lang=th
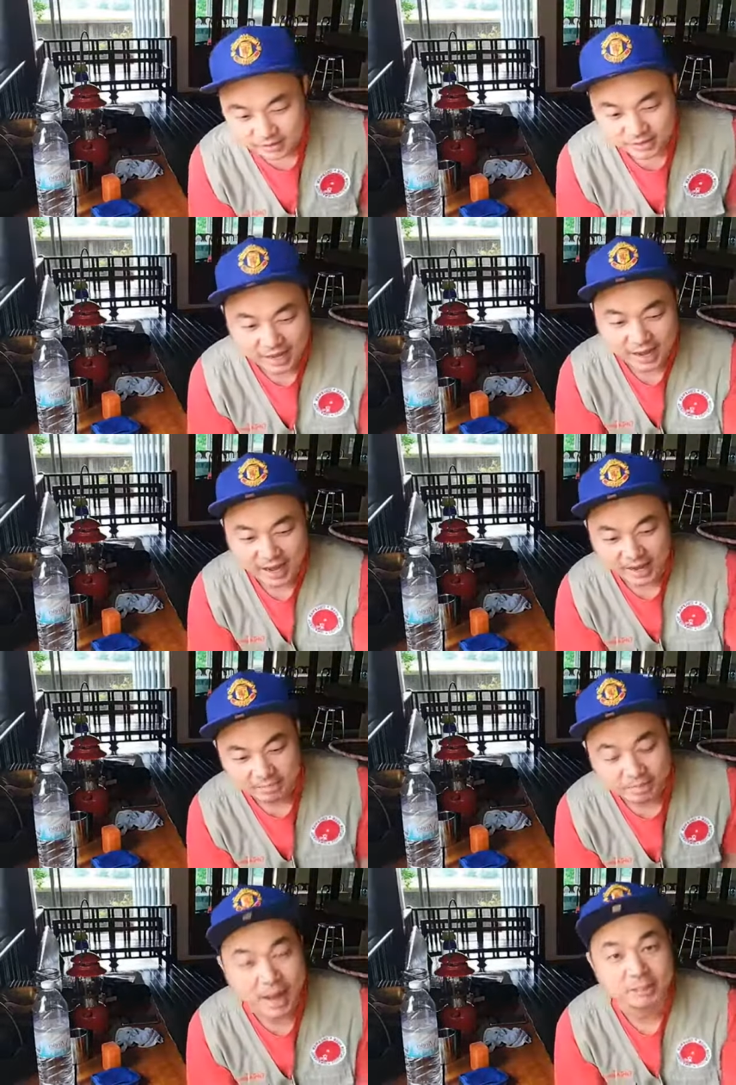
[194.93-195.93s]
แต่
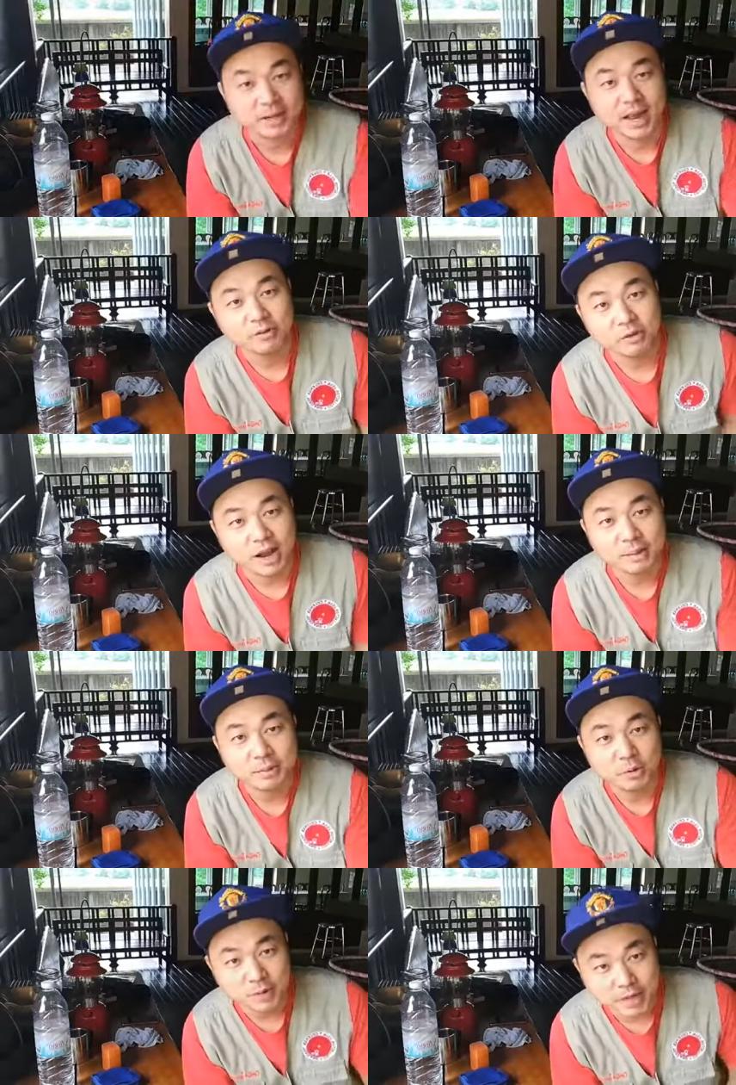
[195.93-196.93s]
แปลกเหมือนกันว่าไม่
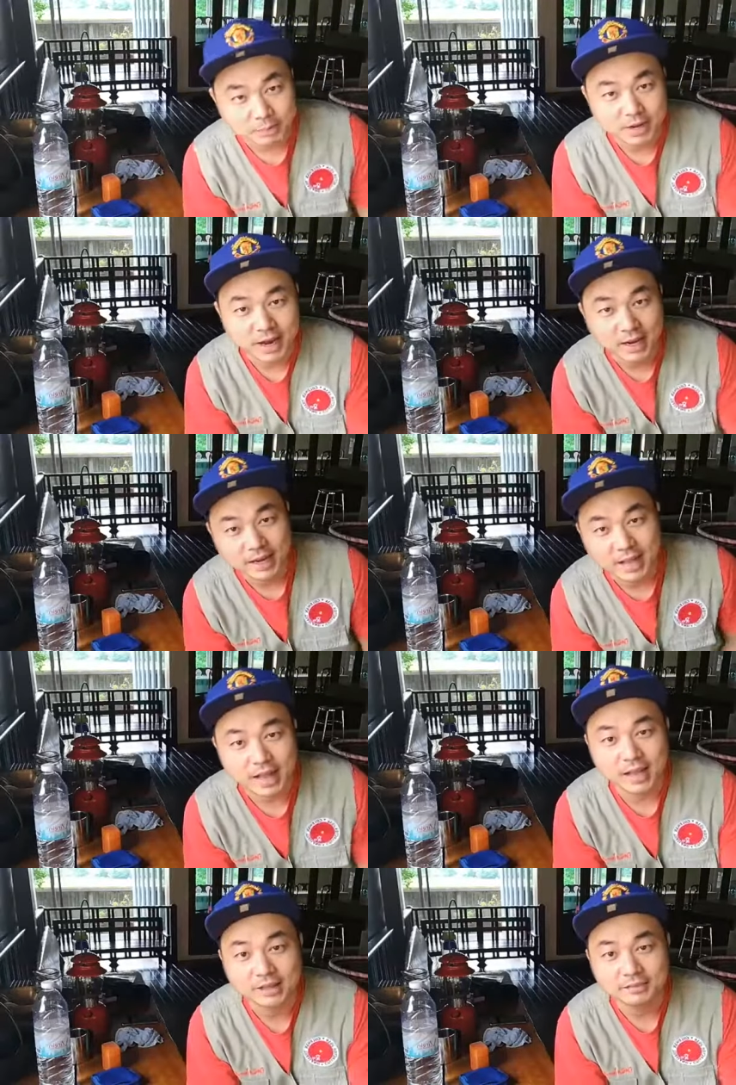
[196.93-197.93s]
รู้มันเก็บยังไง นะ
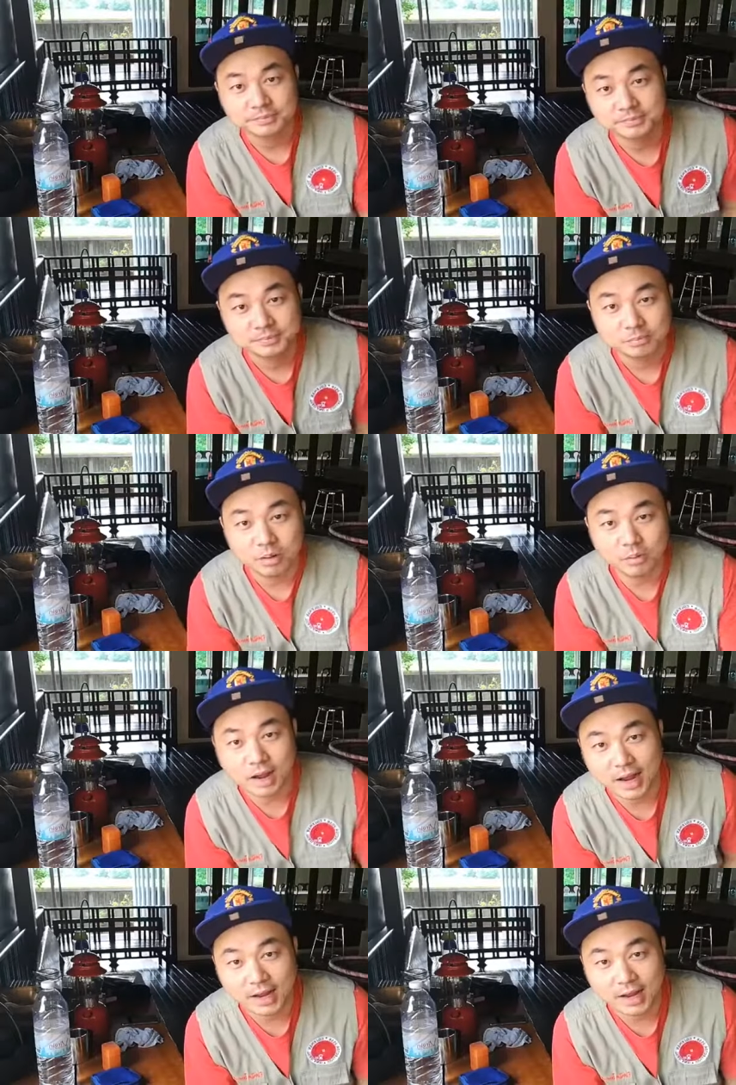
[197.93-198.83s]
ฮะ เพราะว่า